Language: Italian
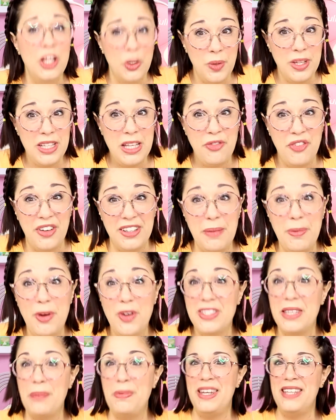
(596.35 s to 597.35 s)
quindi
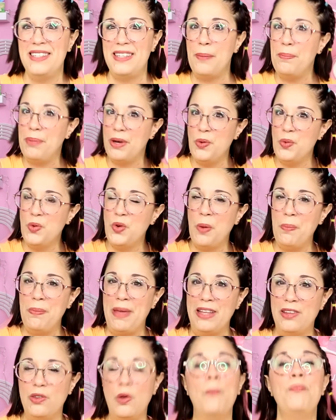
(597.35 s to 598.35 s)
fatemelo sapere sapere sempre in un
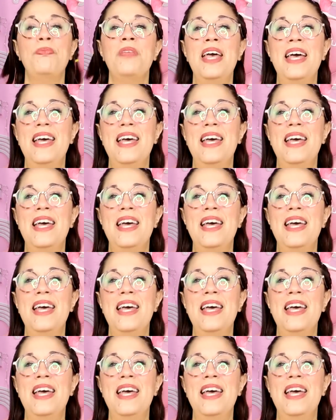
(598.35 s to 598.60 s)
commento.